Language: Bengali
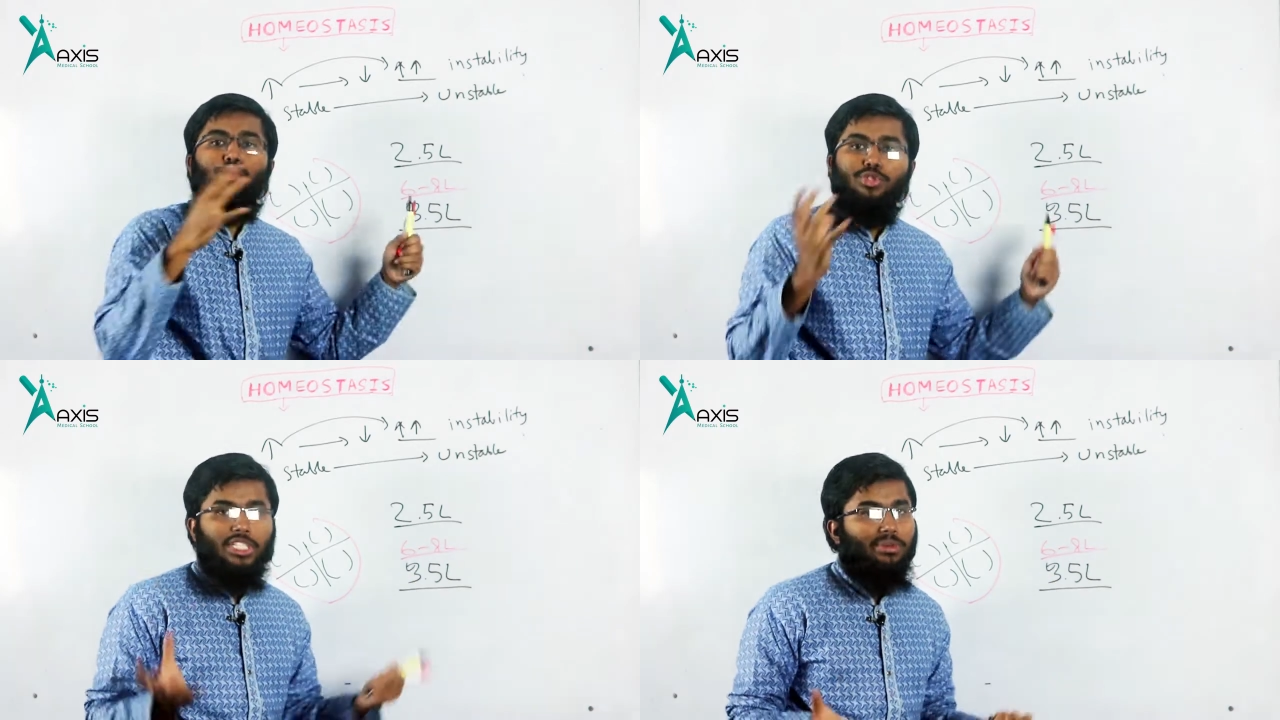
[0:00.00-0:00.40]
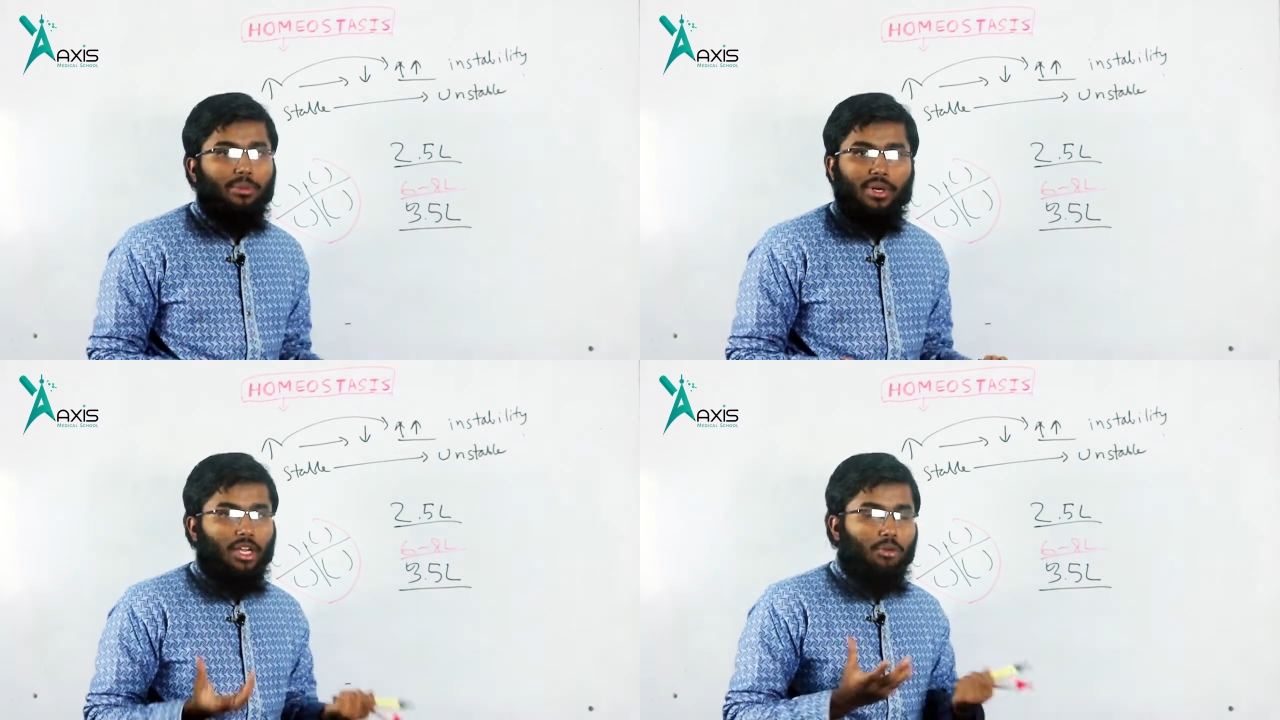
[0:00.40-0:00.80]
পৌঁছাতে
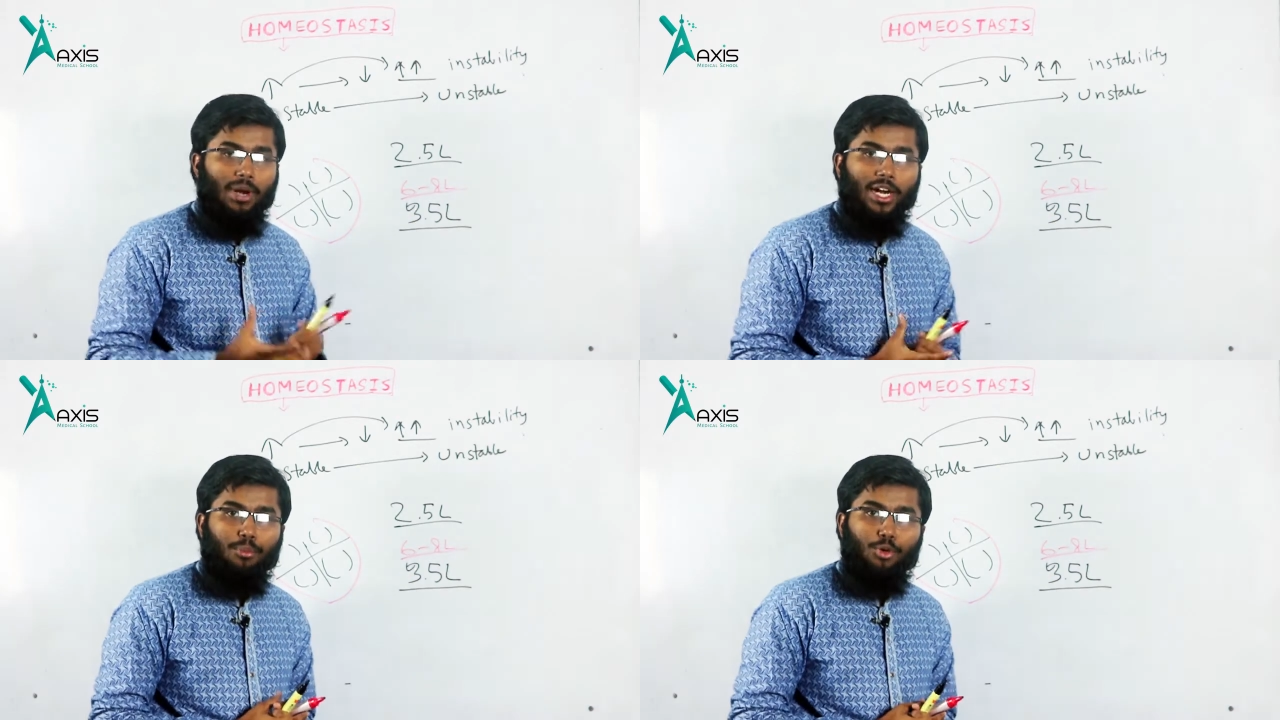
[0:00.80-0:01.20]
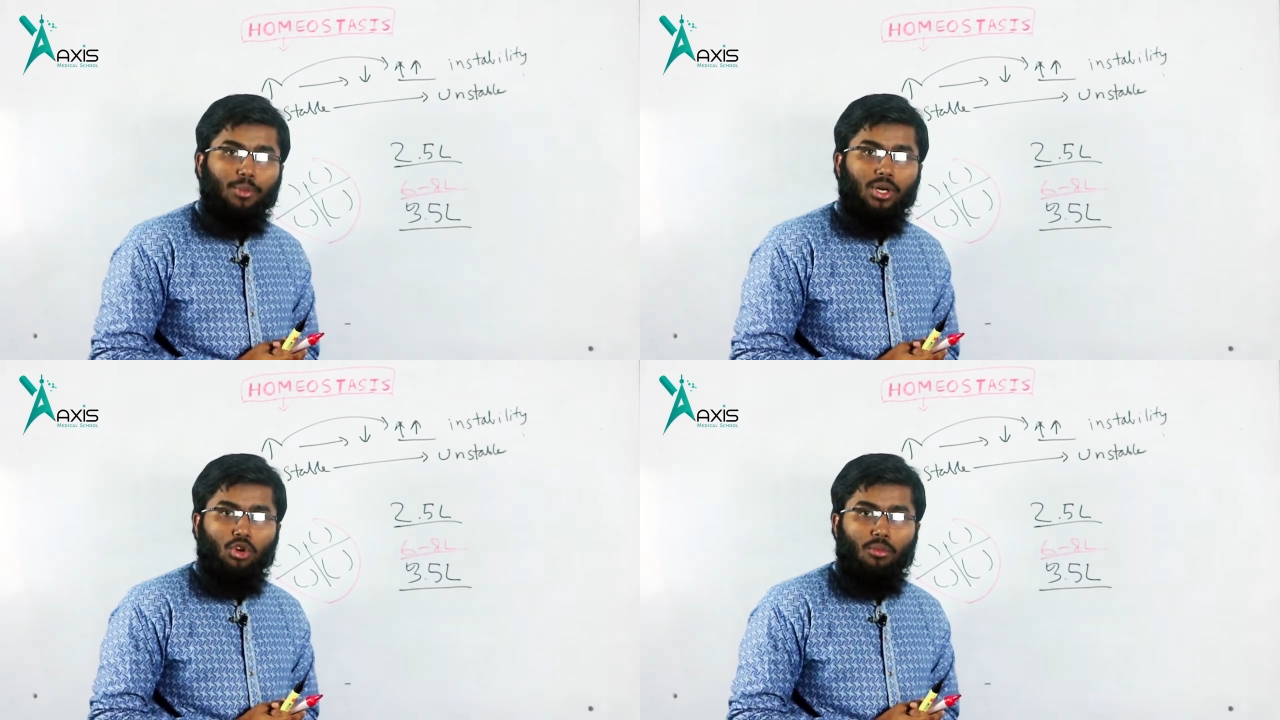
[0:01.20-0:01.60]
পারবে না কারণ ব্লাডের
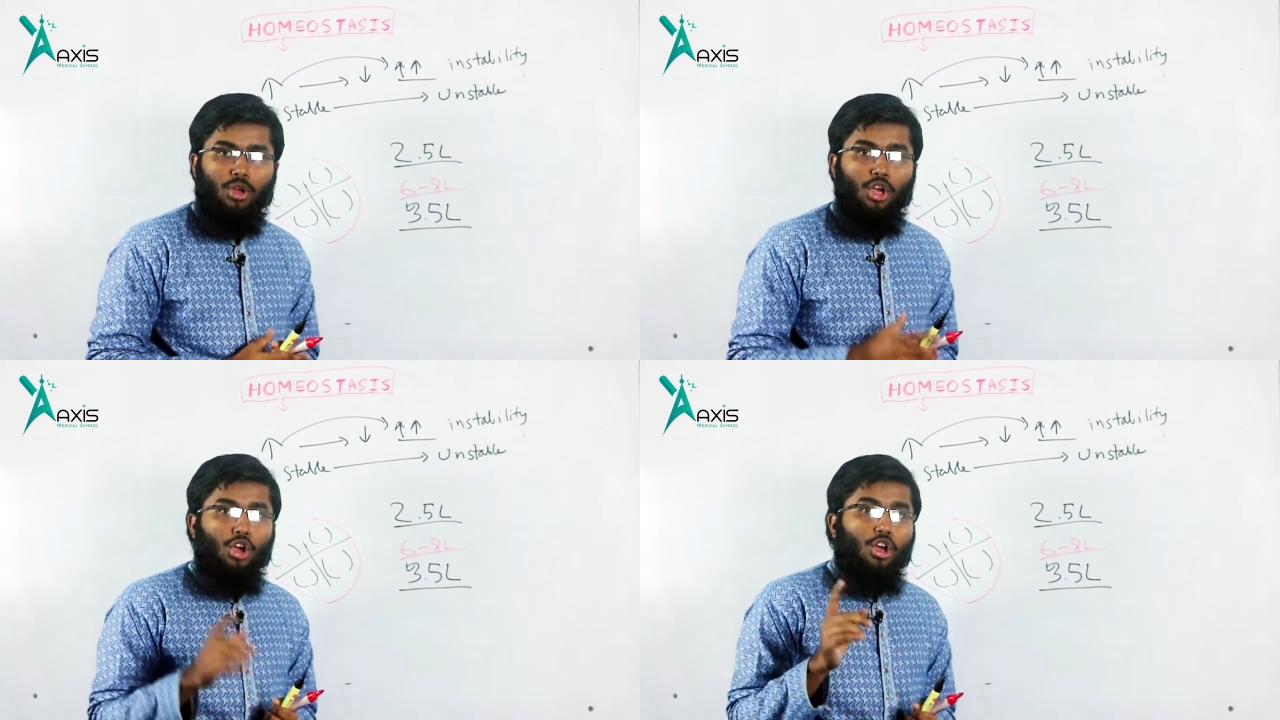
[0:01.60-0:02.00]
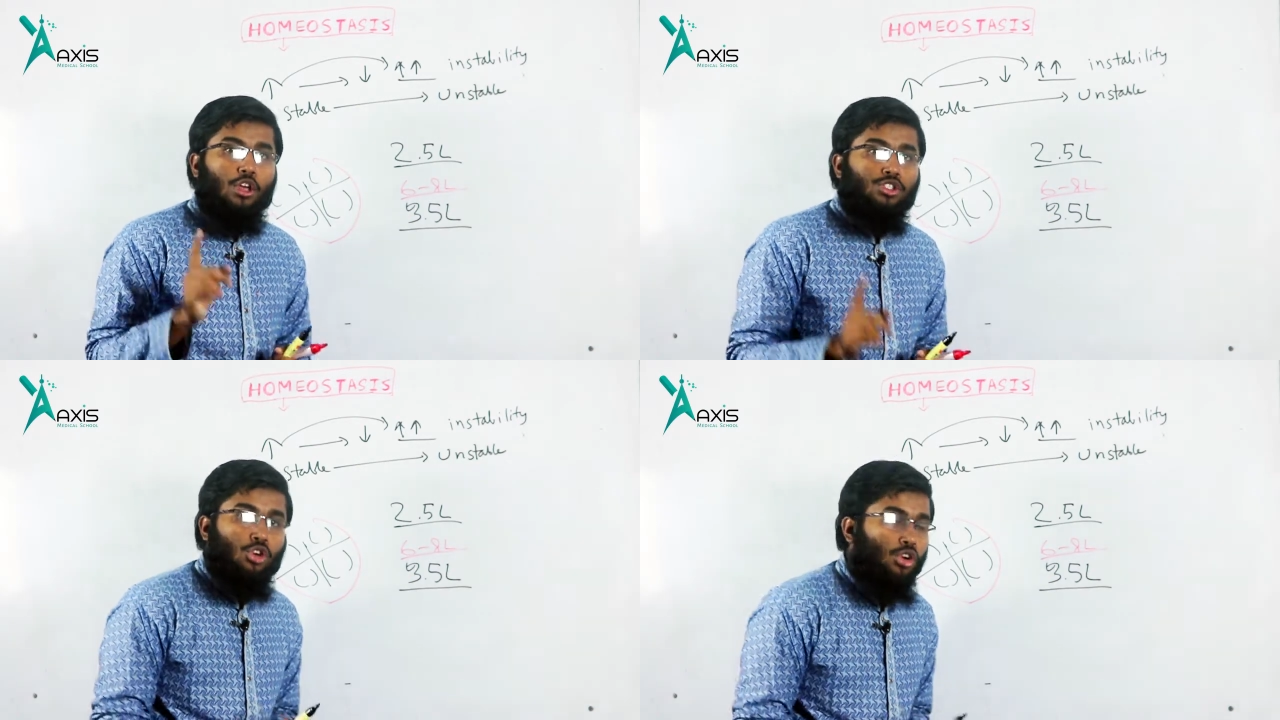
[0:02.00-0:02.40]
পরিমাণ কম
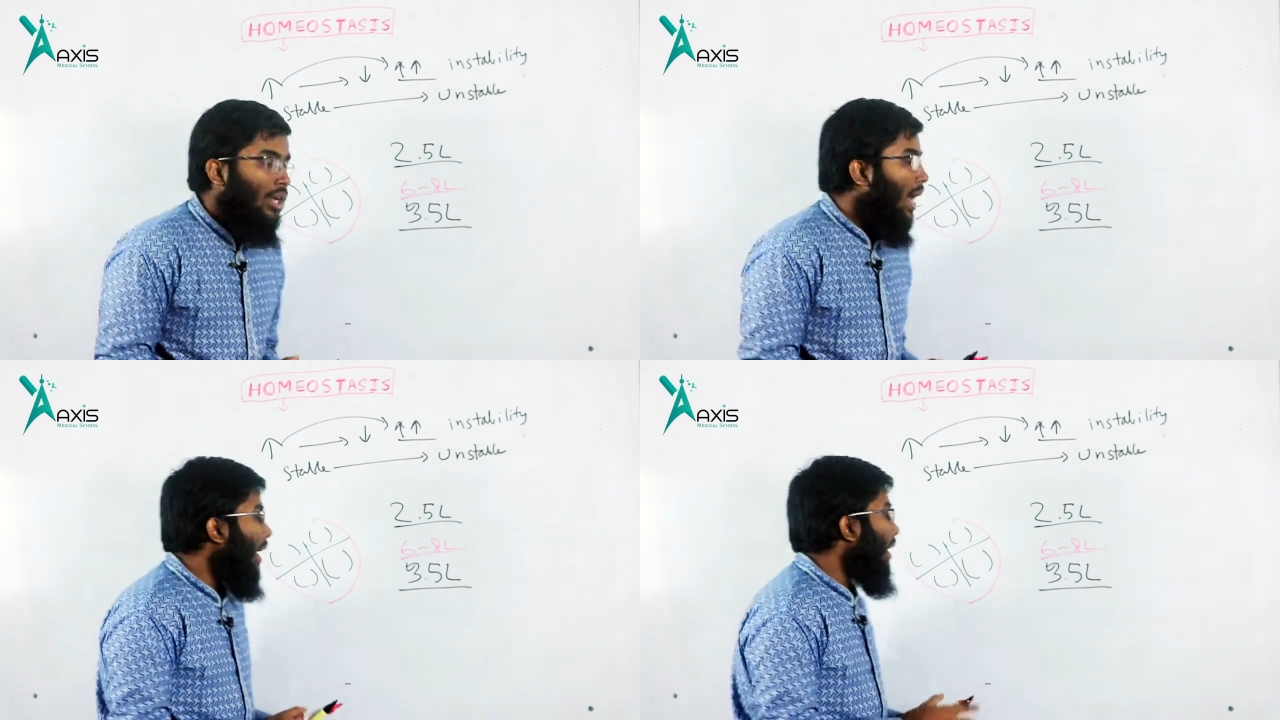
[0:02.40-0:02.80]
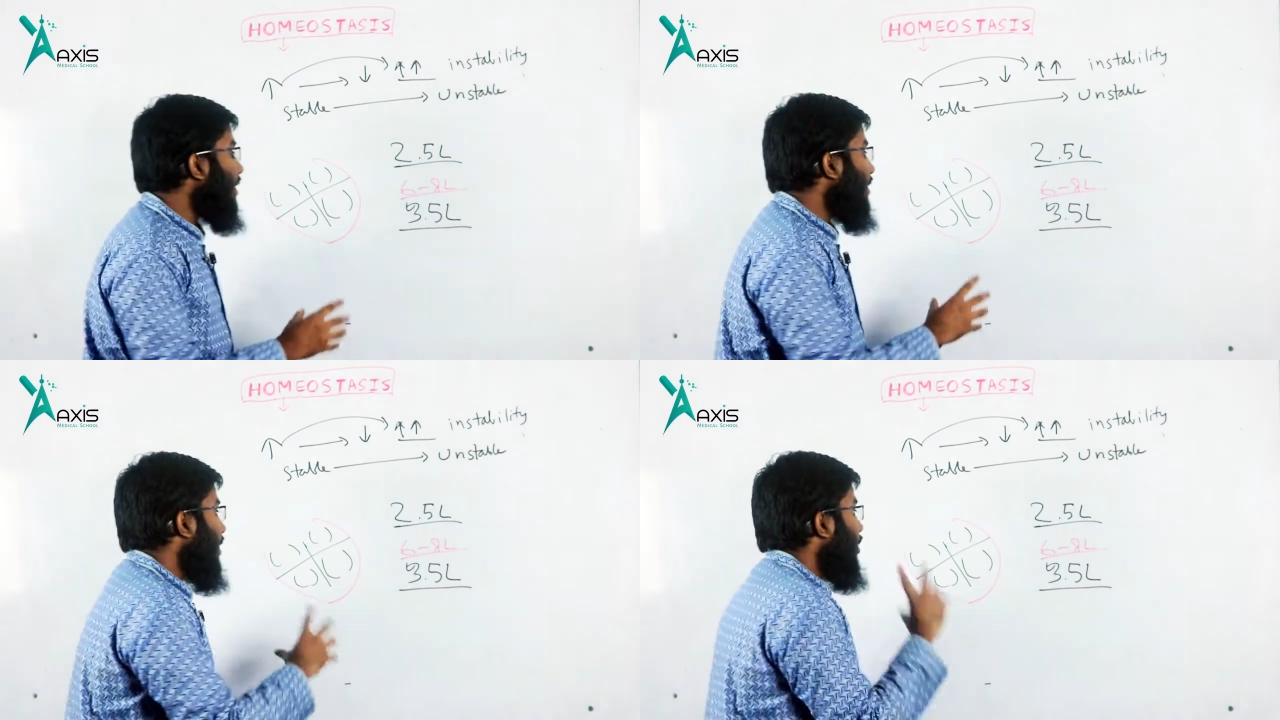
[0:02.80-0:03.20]
যখন হার্ট